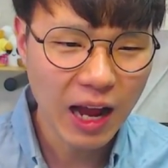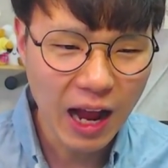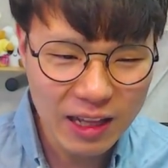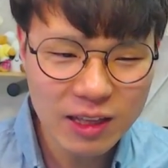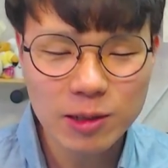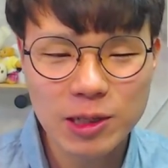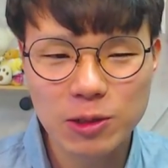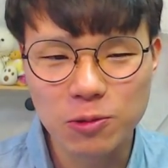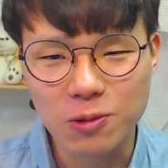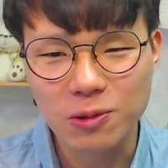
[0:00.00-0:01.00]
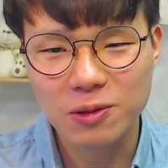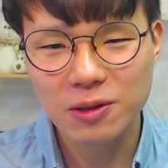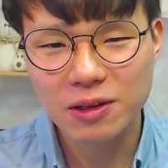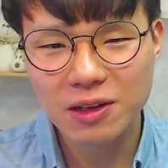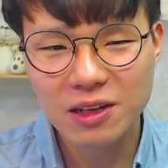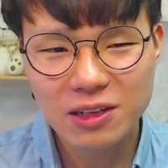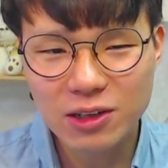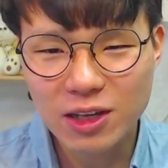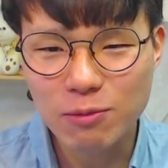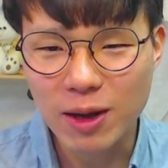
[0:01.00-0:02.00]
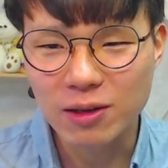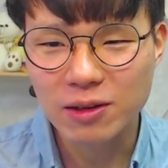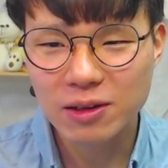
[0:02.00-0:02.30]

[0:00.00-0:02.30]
안타깝게도 그렇게 막